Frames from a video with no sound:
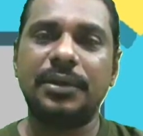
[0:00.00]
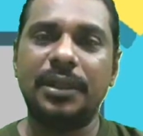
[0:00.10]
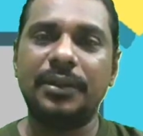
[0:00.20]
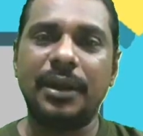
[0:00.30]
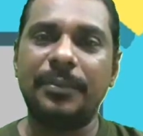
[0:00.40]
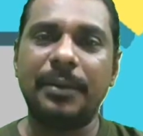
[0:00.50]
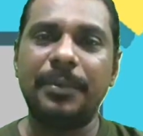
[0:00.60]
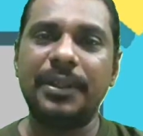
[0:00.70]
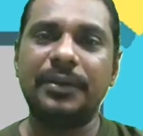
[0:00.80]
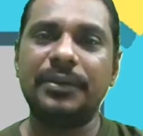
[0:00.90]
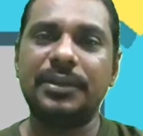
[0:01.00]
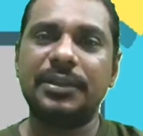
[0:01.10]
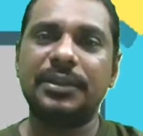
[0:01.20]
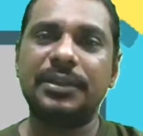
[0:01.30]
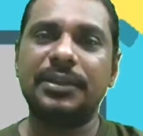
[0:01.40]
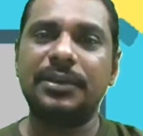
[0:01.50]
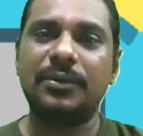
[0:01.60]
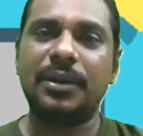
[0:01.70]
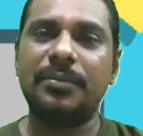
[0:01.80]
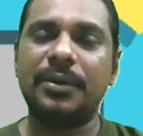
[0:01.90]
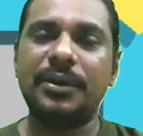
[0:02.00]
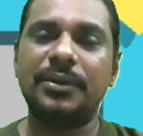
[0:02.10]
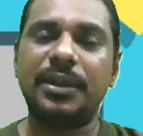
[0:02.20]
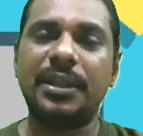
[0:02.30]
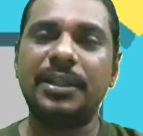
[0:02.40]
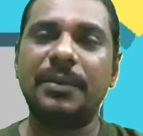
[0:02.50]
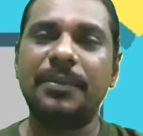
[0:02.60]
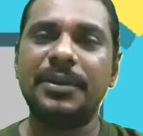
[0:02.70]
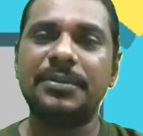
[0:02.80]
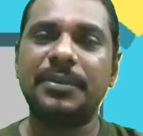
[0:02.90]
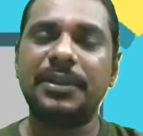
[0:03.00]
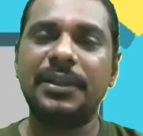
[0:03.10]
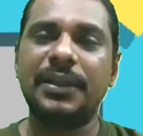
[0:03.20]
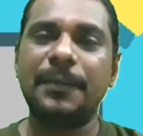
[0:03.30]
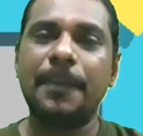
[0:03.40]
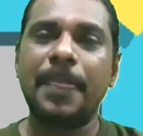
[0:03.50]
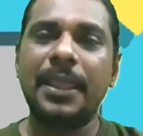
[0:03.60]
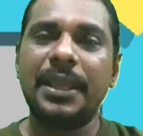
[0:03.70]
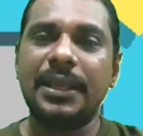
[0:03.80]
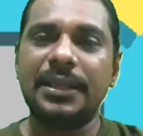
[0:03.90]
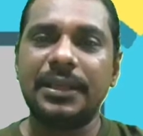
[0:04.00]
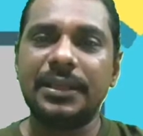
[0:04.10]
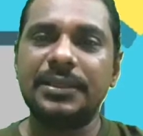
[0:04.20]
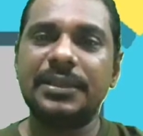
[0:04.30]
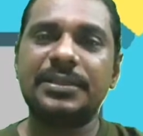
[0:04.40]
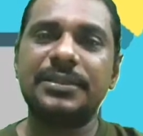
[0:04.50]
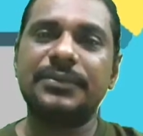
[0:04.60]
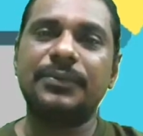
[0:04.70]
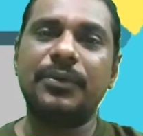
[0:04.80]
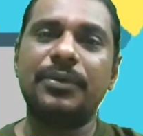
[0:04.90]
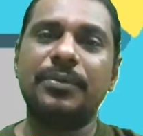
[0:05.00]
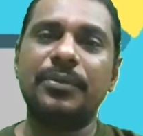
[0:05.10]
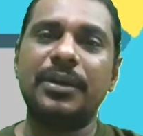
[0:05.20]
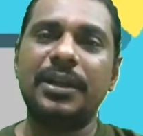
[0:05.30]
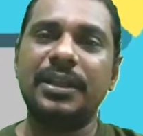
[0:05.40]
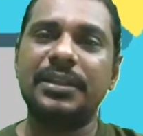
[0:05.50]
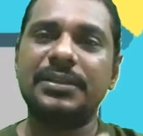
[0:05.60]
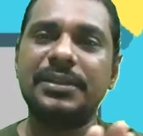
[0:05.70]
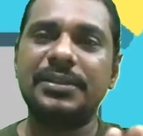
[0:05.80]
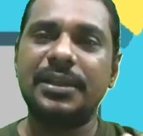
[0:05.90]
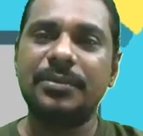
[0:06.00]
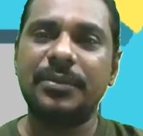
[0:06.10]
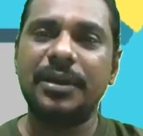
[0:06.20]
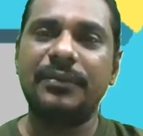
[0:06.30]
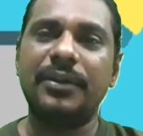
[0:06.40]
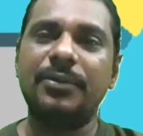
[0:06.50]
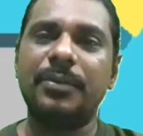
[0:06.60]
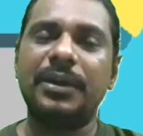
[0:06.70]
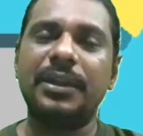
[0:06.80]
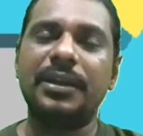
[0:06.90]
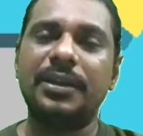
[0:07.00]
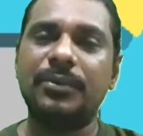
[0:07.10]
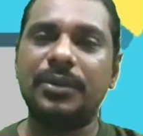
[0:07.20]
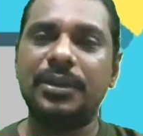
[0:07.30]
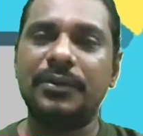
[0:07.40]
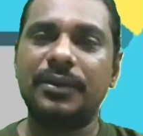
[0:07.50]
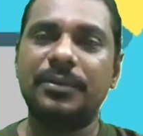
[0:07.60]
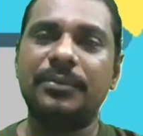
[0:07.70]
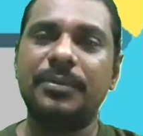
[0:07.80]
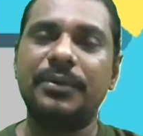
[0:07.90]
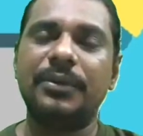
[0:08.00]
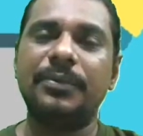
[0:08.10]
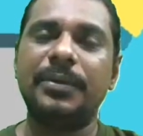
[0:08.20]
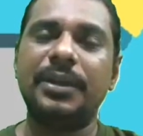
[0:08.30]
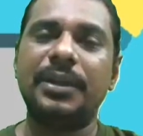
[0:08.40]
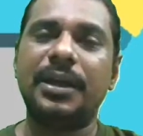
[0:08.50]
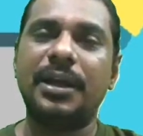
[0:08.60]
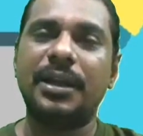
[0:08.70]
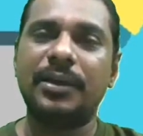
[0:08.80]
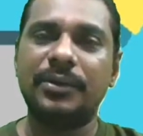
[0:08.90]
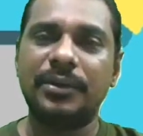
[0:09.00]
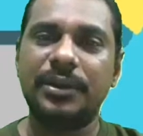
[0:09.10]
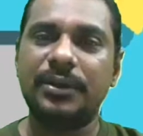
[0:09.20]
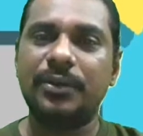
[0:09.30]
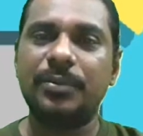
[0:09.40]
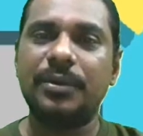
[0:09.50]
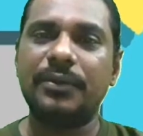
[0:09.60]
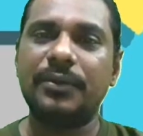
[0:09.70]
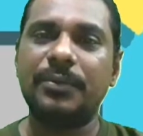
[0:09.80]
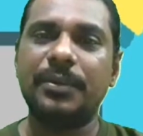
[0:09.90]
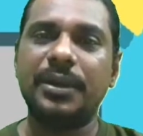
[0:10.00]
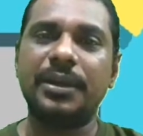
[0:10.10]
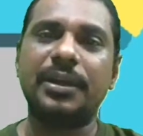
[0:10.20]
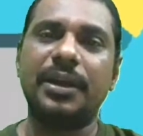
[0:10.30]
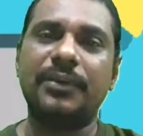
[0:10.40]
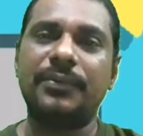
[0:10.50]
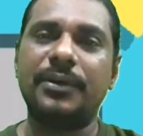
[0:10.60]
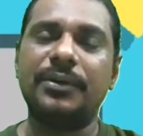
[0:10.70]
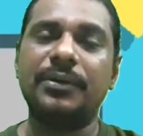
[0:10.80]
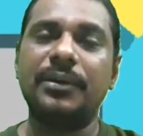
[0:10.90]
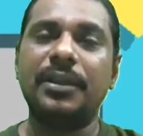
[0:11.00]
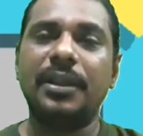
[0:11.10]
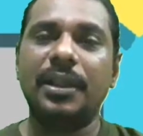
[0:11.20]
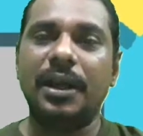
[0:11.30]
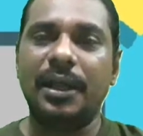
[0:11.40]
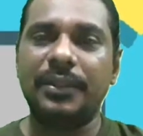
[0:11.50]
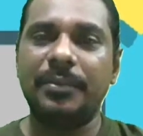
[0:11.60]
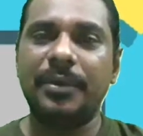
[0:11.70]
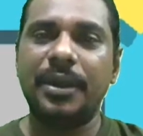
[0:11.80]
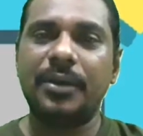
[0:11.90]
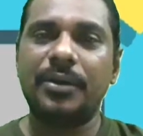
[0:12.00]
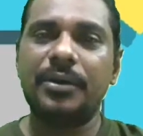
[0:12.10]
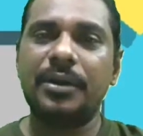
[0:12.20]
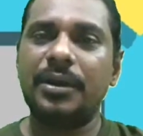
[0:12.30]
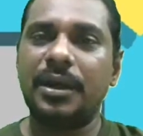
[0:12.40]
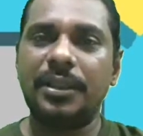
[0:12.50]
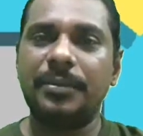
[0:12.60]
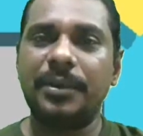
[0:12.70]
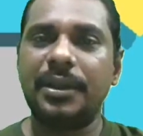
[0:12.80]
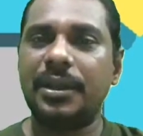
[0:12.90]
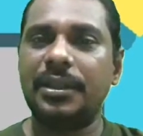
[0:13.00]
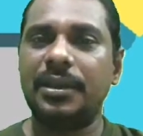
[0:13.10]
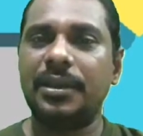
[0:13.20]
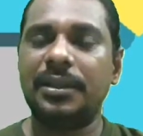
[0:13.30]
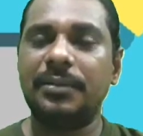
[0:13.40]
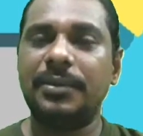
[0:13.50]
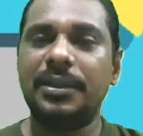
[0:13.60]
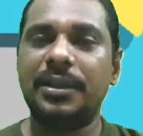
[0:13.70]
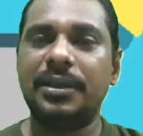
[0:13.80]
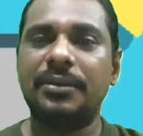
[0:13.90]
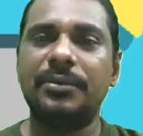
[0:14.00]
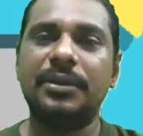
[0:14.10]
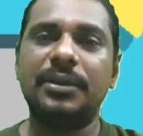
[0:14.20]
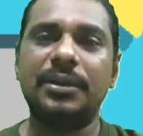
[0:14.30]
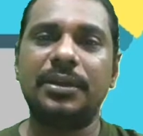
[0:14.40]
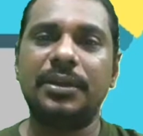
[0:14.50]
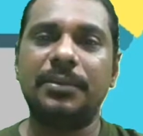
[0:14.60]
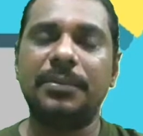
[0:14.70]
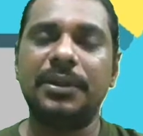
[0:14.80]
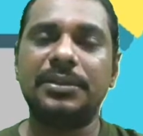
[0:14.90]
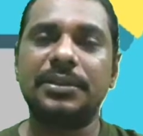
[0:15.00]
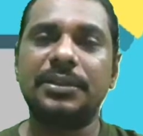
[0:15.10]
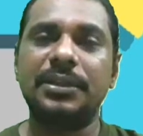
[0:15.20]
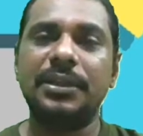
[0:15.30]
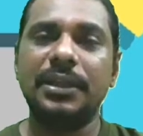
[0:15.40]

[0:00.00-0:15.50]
அது அம் அப்படி தான் வந்துட்டு இவ்வளோ நாள் பண்ணிகிட்டு இருந்தோம் ஆனால் இந்த அப்ளிகேஷன் பார்த்திங்கன்னா நீங்கள் ஜஸ்ட்டு ஃபோனுக்கு முன்னாடி அந்த சென்சாருக்கு முன்னாடி வேவ் பண்ணிங்கன்னா ஒரு தடவை இப்படி வேவ் பண்ணிங்கன்னா ஆன் ஆகும் இன்னொரு முறை வேவ் பண்ணிங்கன்னா ஆஃப் ஆகும் அந்த மாதிரி வரும்னா அந்த மாதிரி அந்த மாதிரியான ஒரு அப்ளிகேஷன் இது